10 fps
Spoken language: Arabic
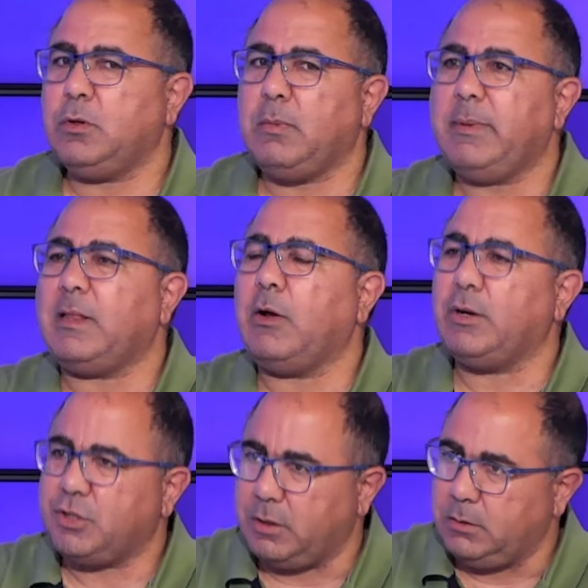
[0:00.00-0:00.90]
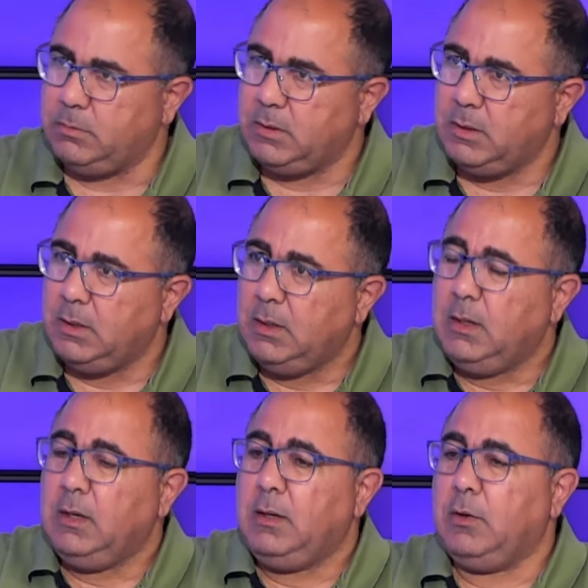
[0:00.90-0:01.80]
ما بيطلعوا 10
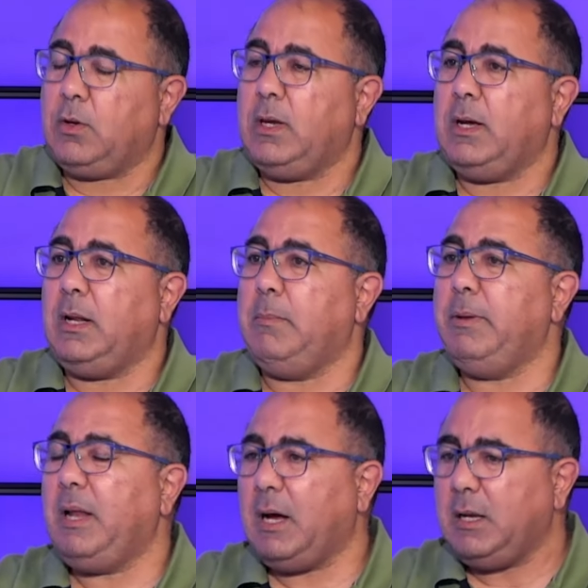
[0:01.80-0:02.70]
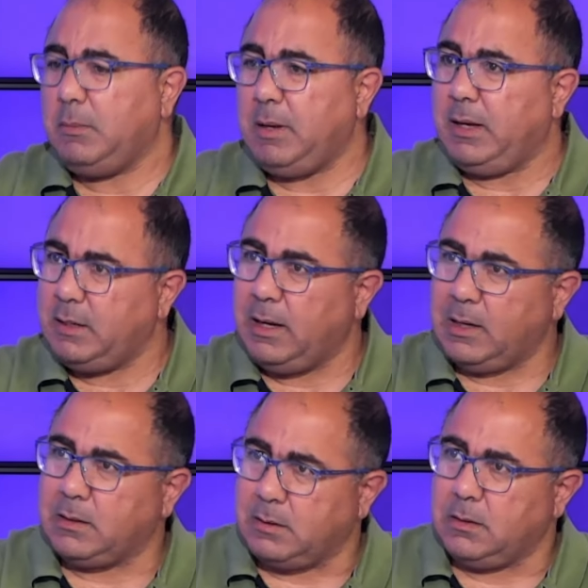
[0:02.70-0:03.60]
أوه. اوكي هلا بالعالم لا هن
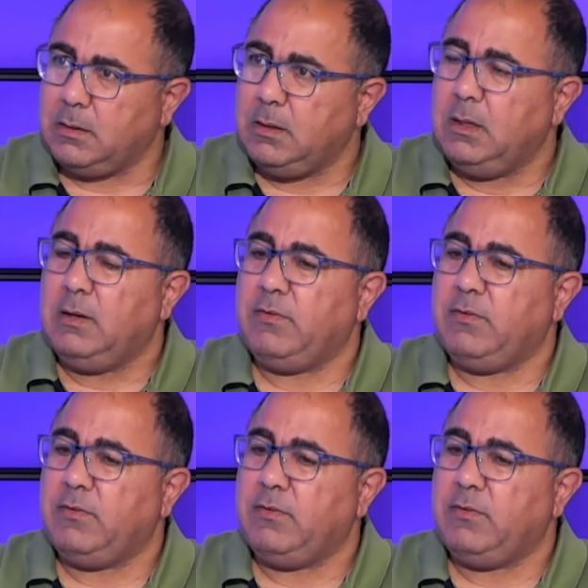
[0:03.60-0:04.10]
اكثر أوكي.